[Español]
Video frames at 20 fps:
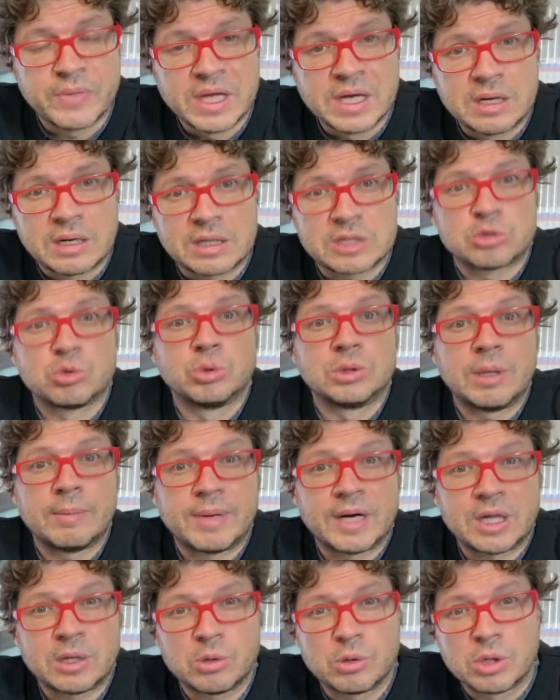Resulta
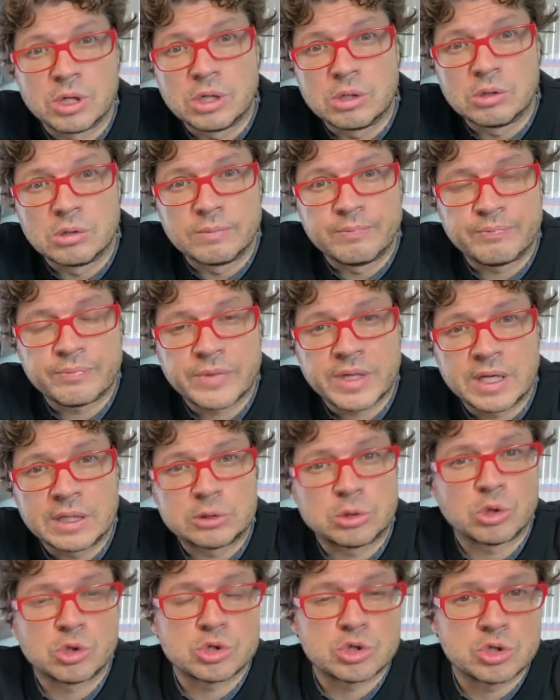paradójico que
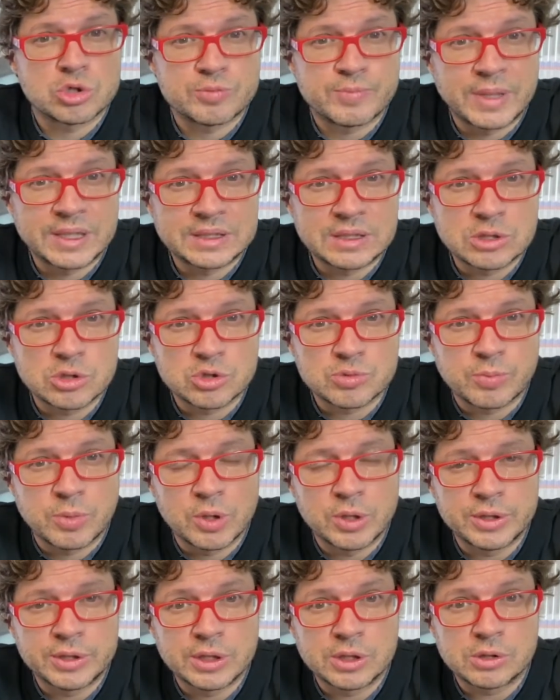todos los partidos
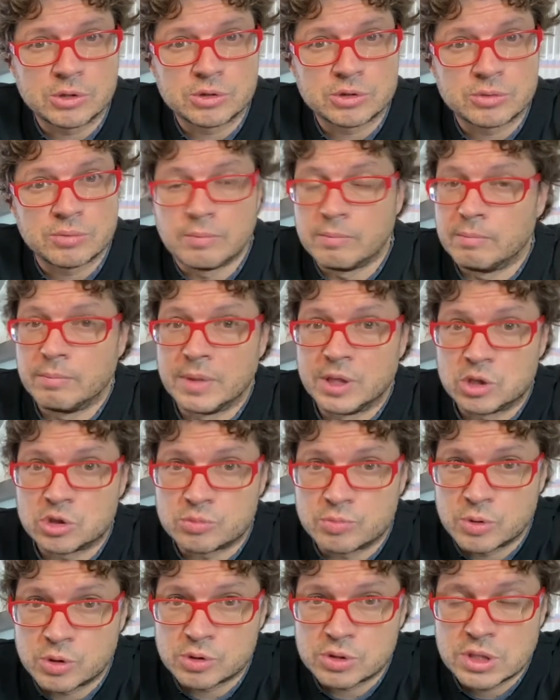políticos, menos
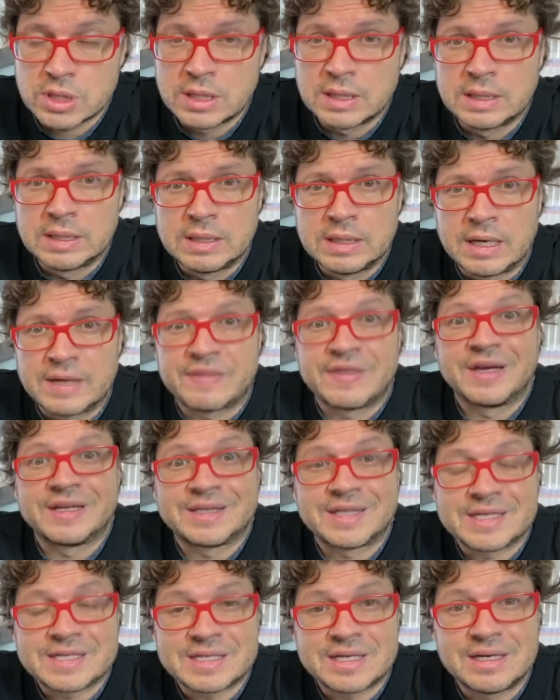Vox,
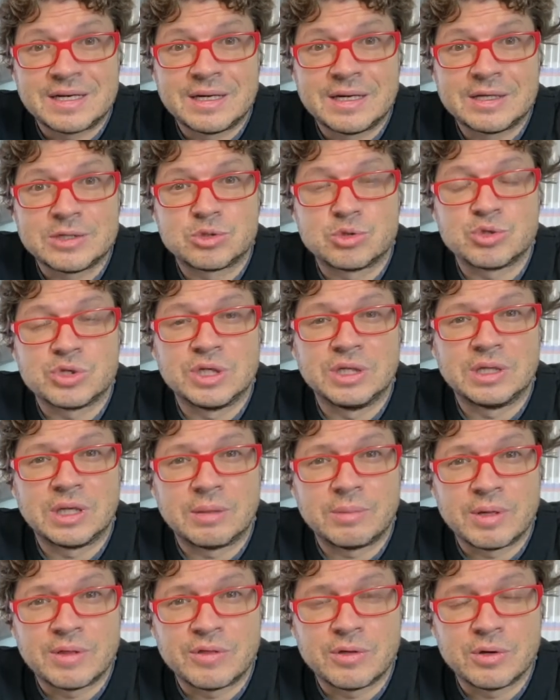acertasen en sus
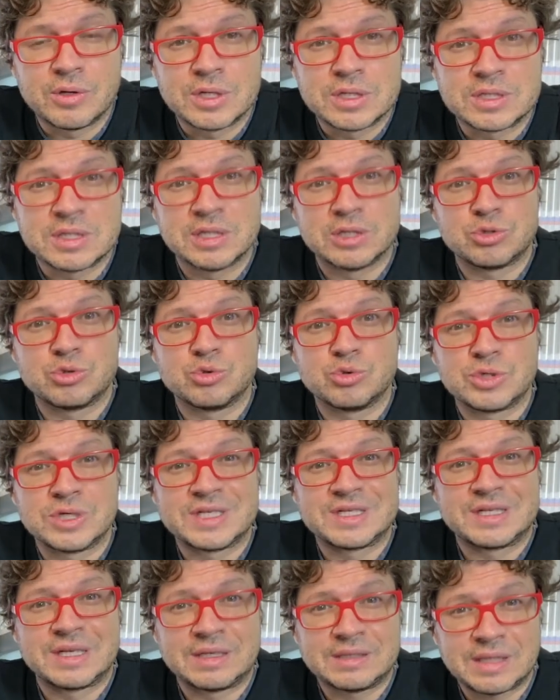intervenciones y en sus
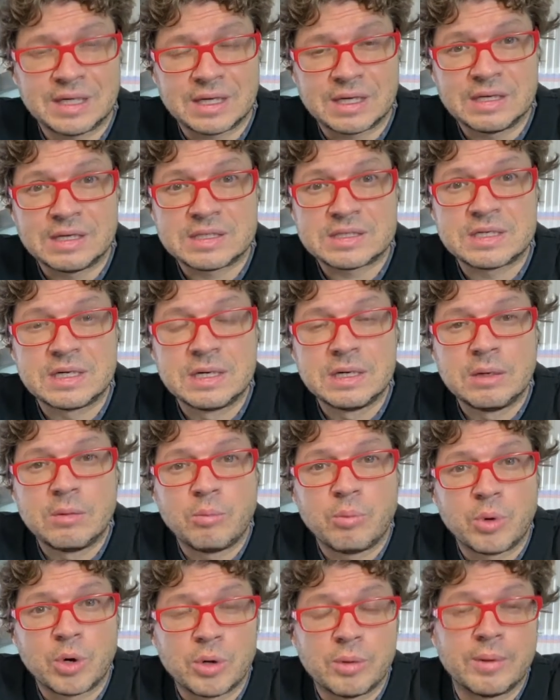estrategias,
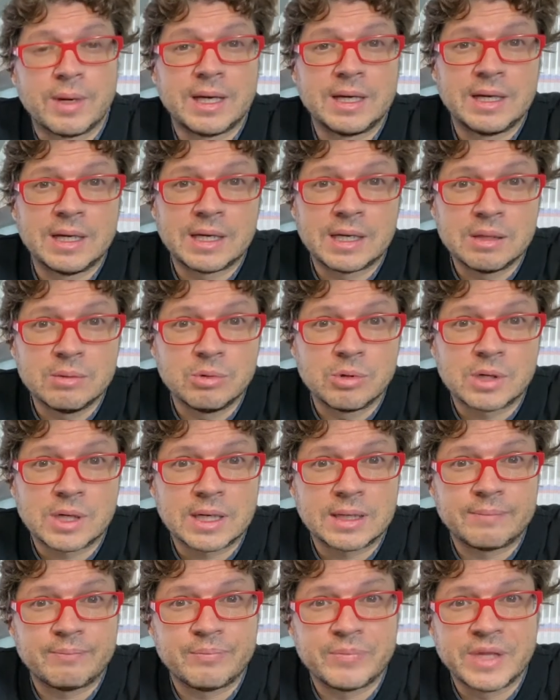prueba
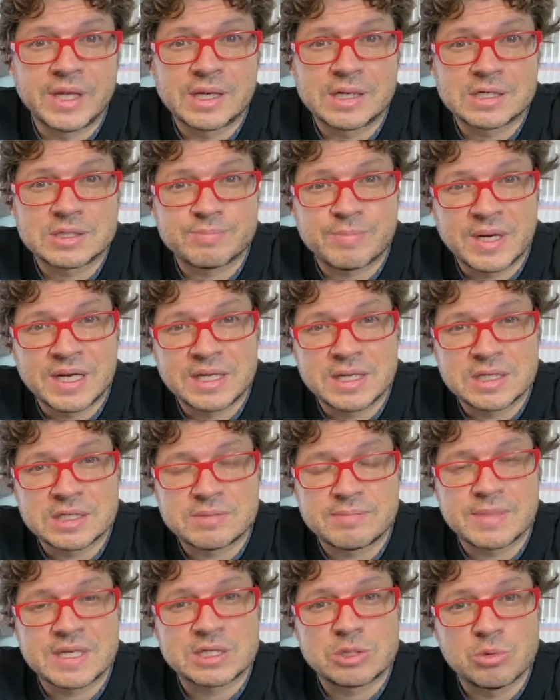inequívoca de que España es
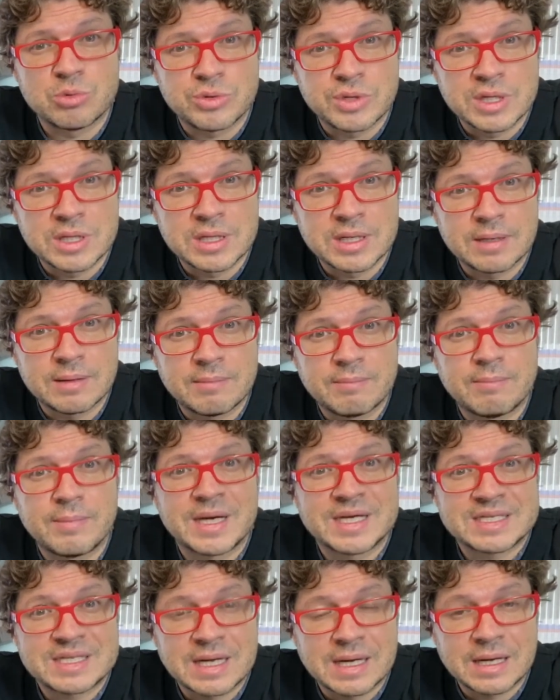más lúcida,
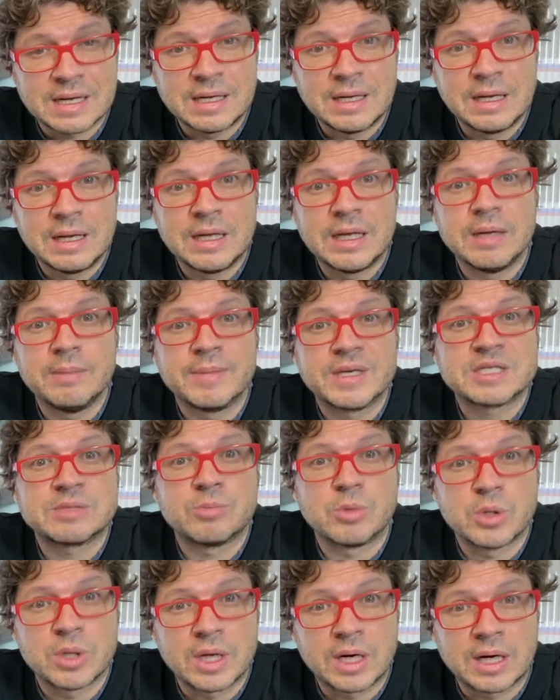más ágil y más
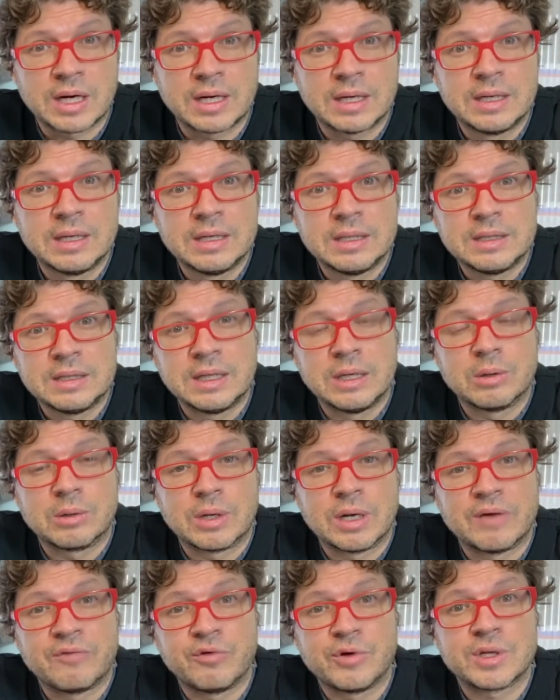moderna de lo que
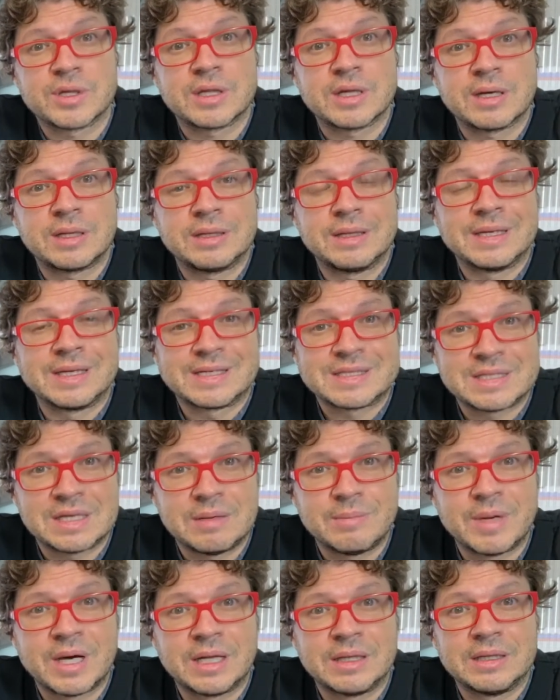la fuerza de
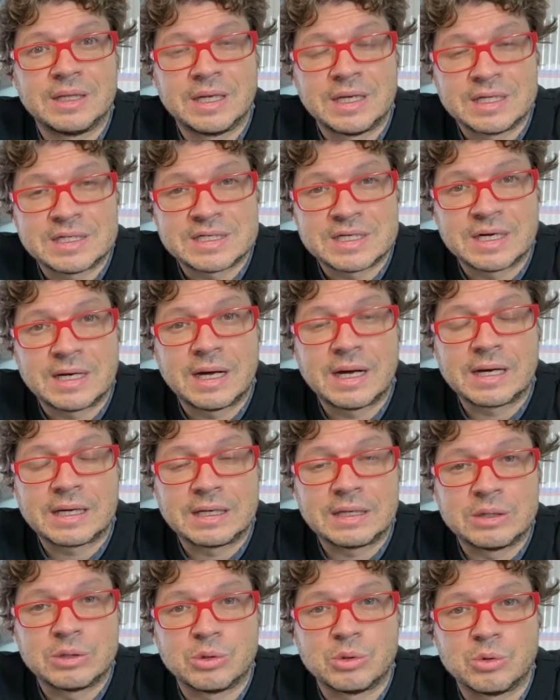extrema derecha ha
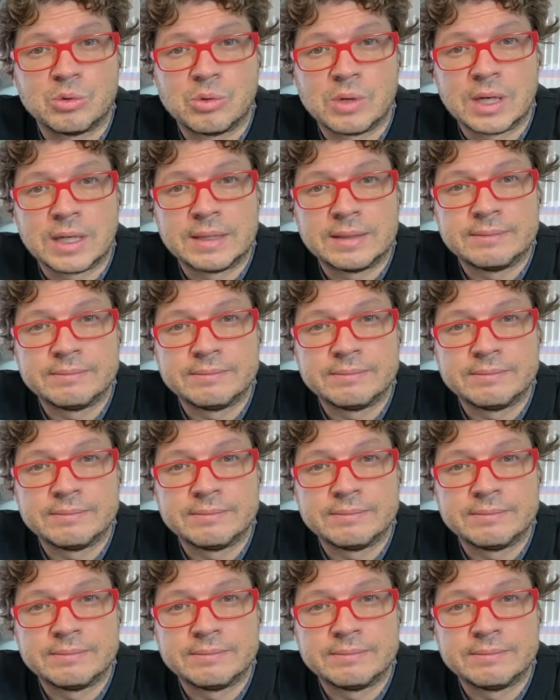creído nunca.